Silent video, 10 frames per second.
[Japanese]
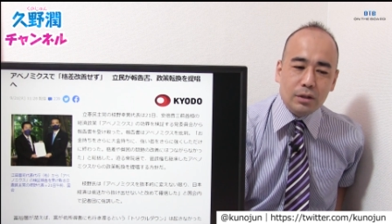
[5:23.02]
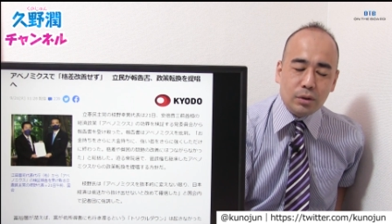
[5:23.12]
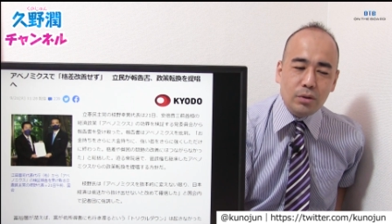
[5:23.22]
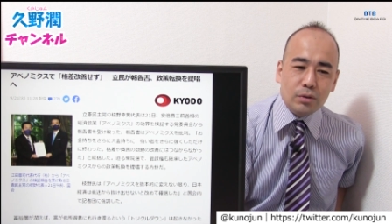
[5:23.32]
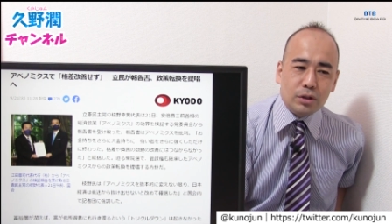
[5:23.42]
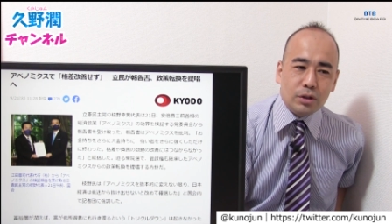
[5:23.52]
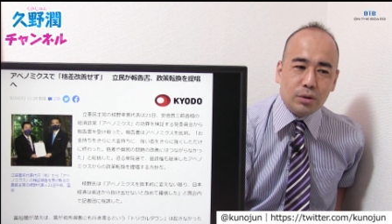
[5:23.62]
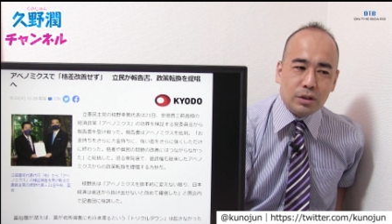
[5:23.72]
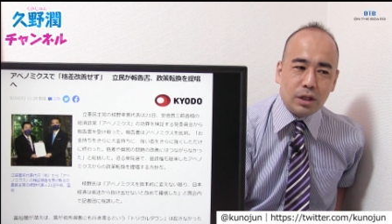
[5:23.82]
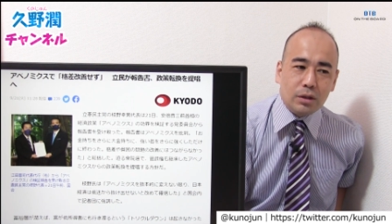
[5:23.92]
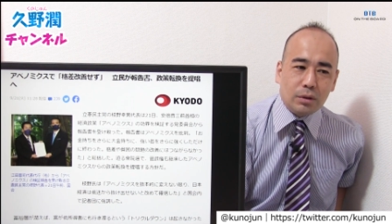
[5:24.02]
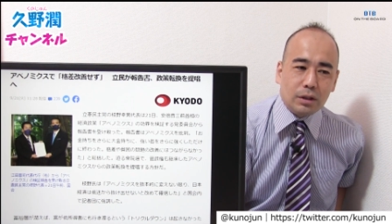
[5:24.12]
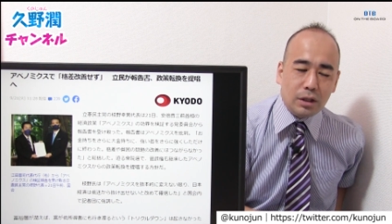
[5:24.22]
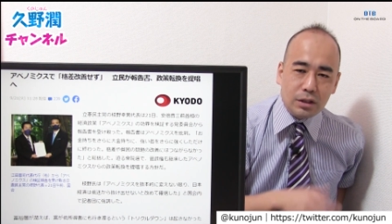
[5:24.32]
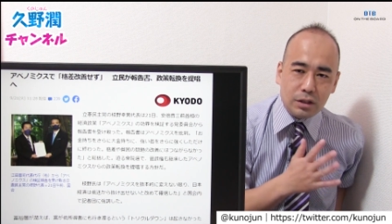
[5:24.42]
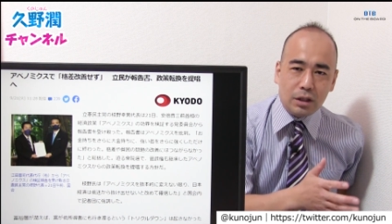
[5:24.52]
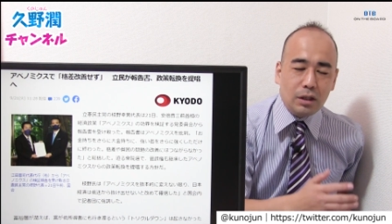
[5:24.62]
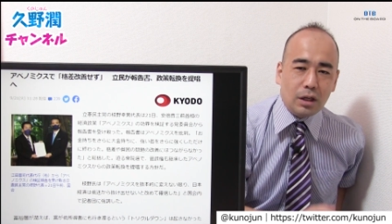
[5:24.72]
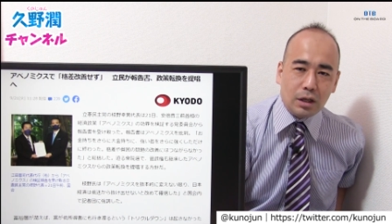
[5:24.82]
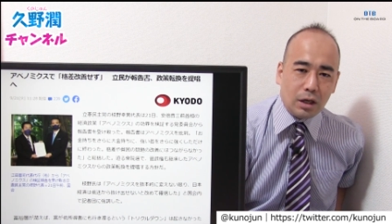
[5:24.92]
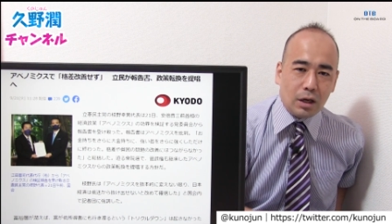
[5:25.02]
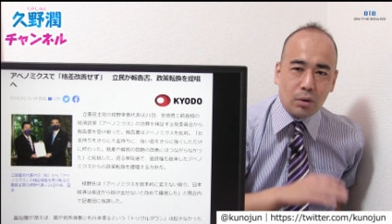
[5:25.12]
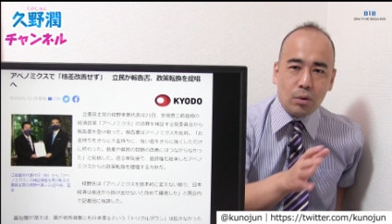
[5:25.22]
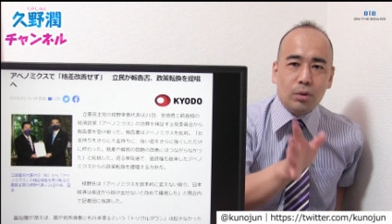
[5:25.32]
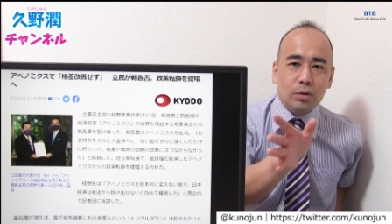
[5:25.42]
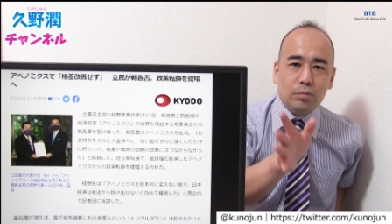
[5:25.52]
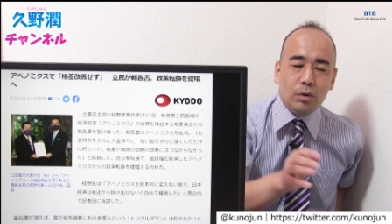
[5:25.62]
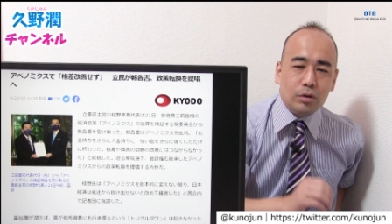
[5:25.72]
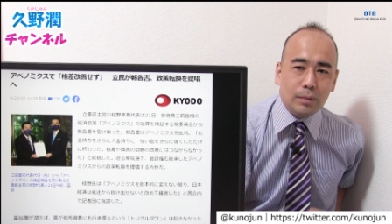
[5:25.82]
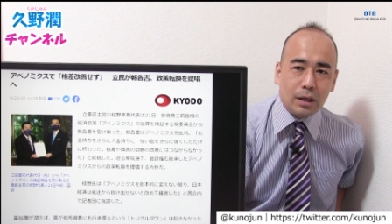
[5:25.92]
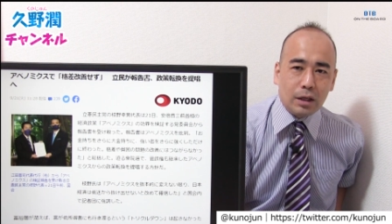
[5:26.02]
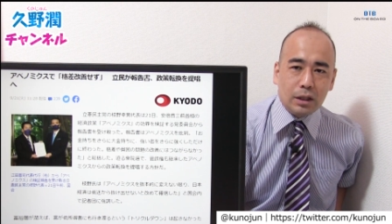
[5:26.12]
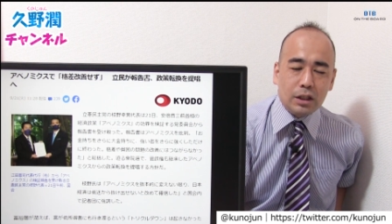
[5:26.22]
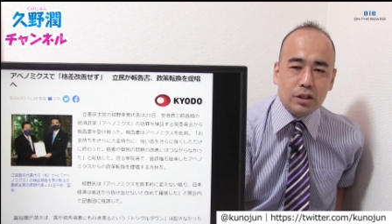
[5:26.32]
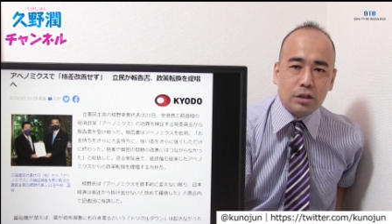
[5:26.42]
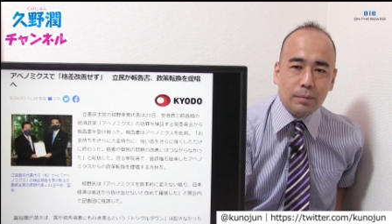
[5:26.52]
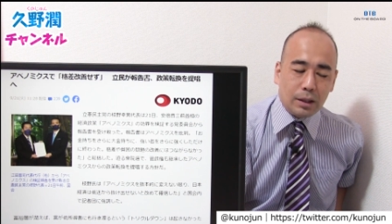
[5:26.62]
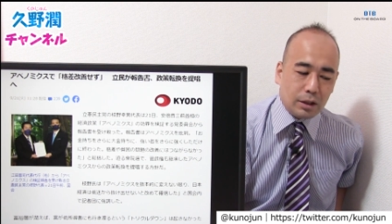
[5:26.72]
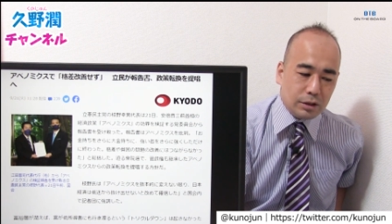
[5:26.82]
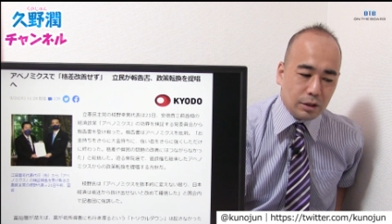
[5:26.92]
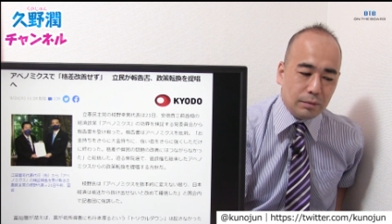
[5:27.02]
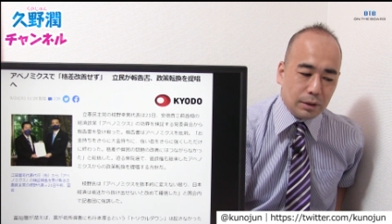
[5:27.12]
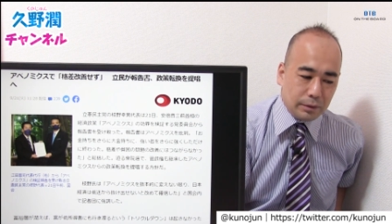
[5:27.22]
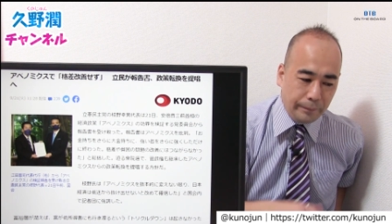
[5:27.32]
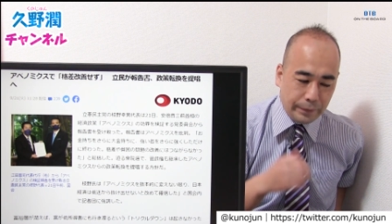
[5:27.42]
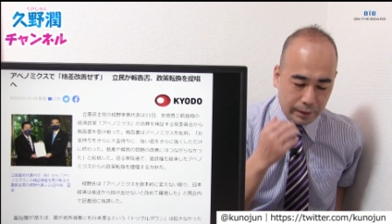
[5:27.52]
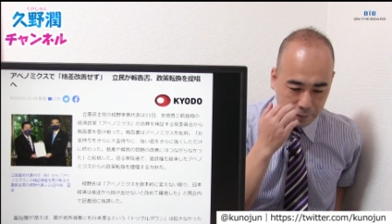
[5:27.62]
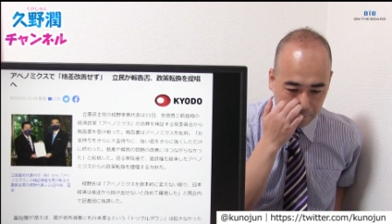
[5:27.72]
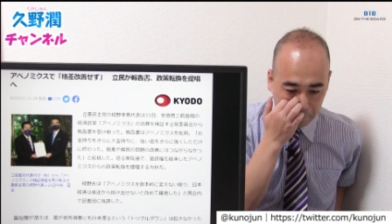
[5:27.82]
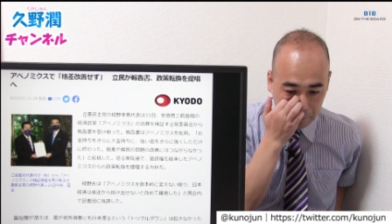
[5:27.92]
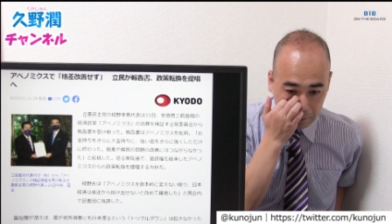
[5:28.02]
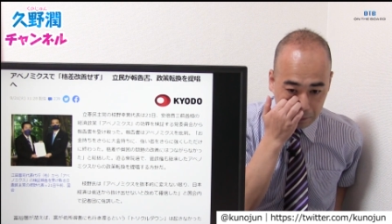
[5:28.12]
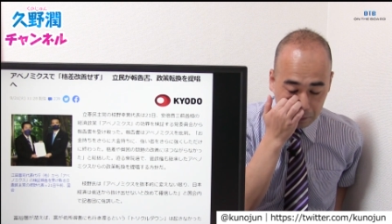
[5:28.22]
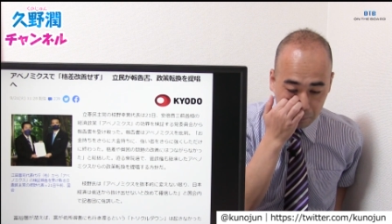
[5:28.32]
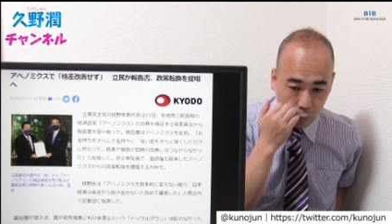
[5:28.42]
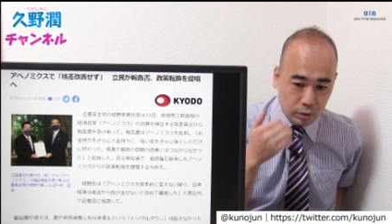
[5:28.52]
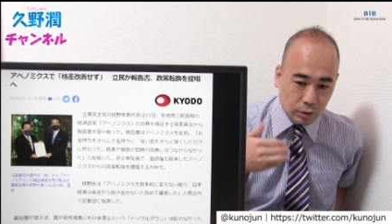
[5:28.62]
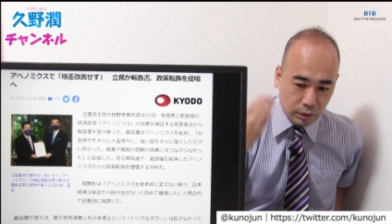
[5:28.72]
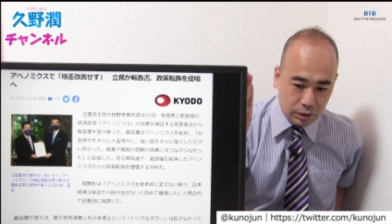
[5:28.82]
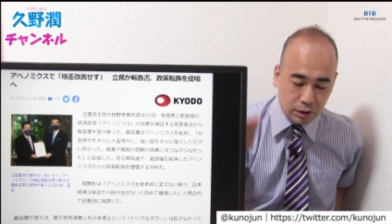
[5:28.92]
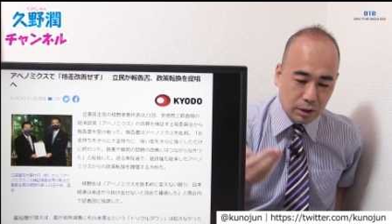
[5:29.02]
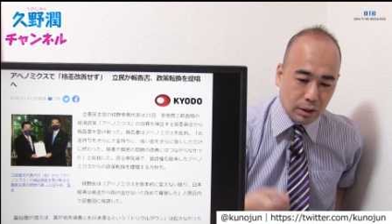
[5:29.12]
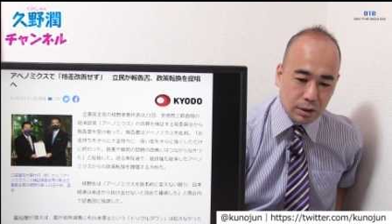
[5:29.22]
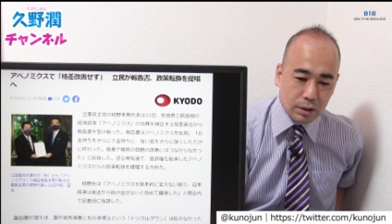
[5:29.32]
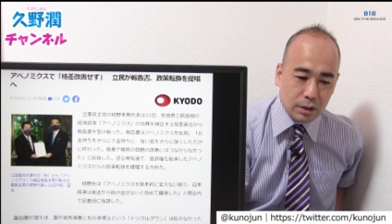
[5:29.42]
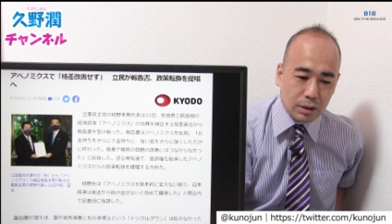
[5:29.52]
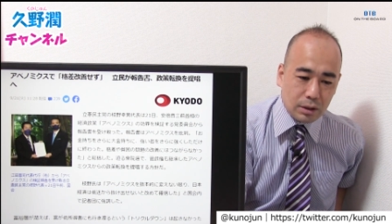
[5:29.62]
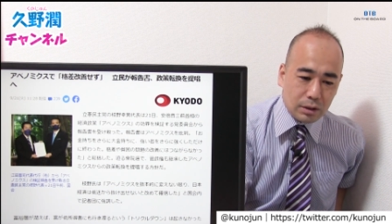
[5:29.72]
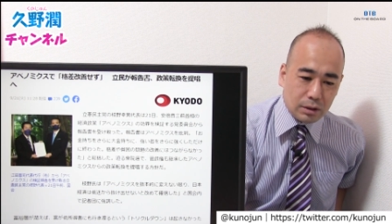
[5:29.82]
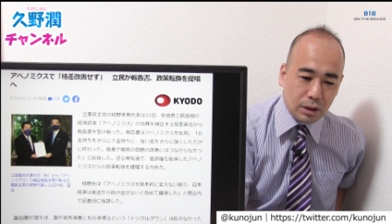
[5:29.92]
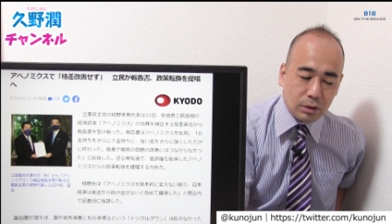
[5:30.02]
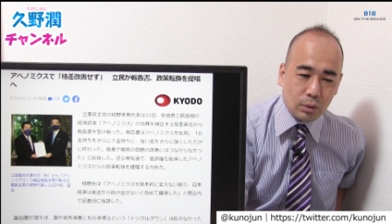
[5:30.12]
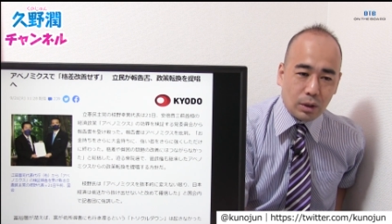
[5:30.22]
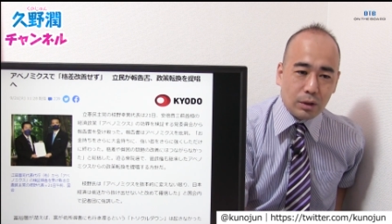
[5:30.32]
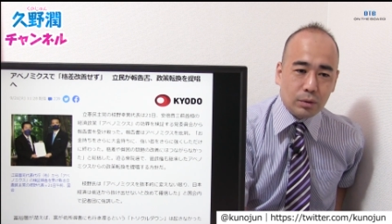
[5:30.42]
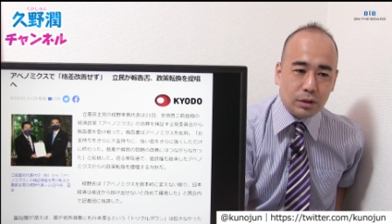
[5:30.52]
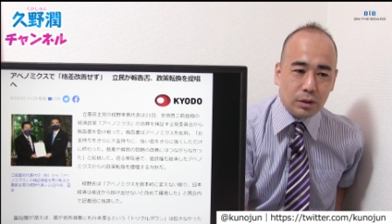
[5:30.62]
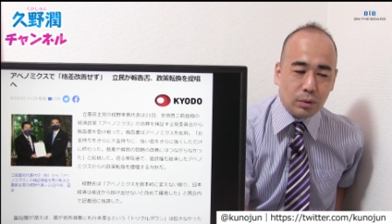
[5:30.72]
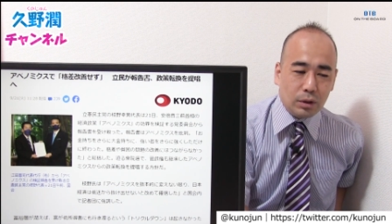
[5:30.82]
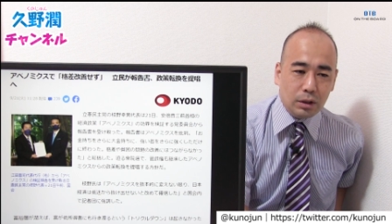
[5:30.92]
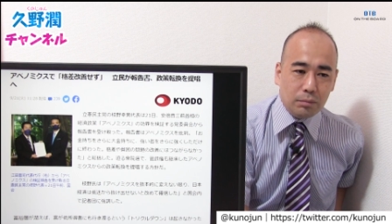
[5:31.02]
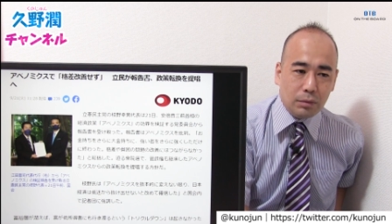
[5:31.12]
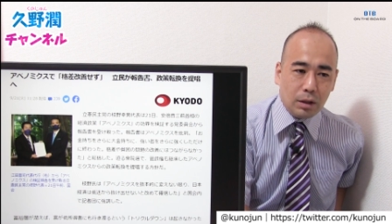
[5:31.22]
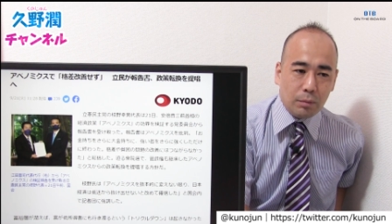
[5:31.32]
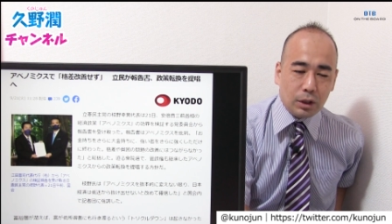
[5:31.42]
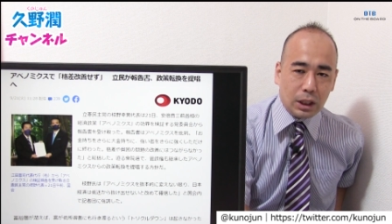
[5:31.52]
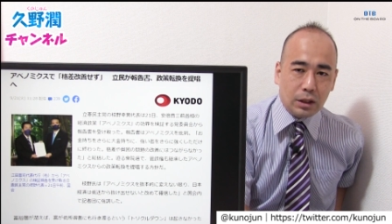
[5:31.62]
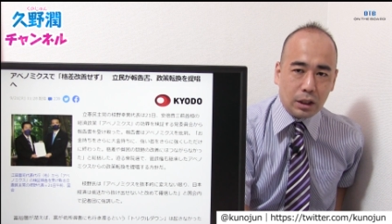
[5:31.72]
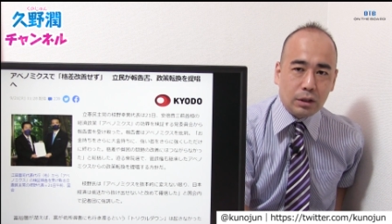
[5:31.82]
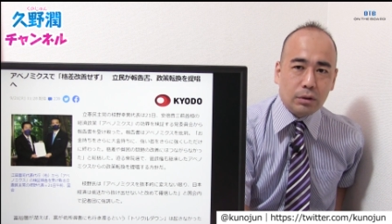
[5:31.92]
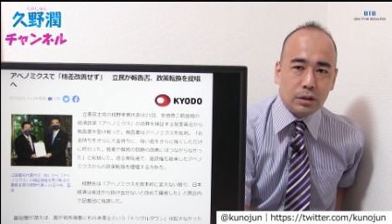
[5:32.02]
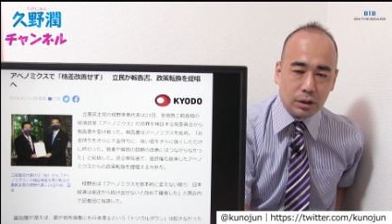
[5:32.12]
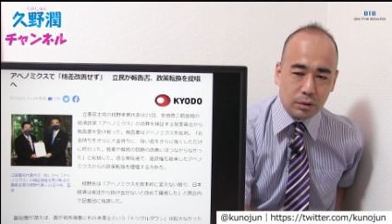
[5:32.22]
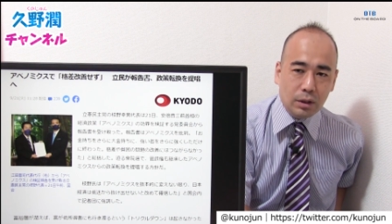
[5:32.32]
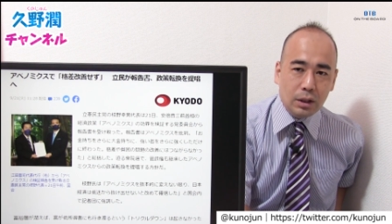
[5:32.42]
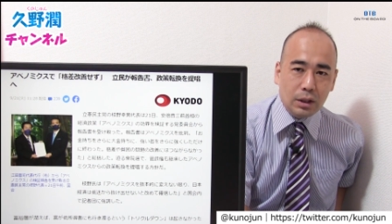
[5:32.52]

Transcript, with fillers: そういうのを主張したりとか提示できないから、こういう文句ばっかり、ケチつけばっかりしてるわけでしょ。うん。だからもうちょっとね、政権担当可能政党に、まあ、ななってくださいと。い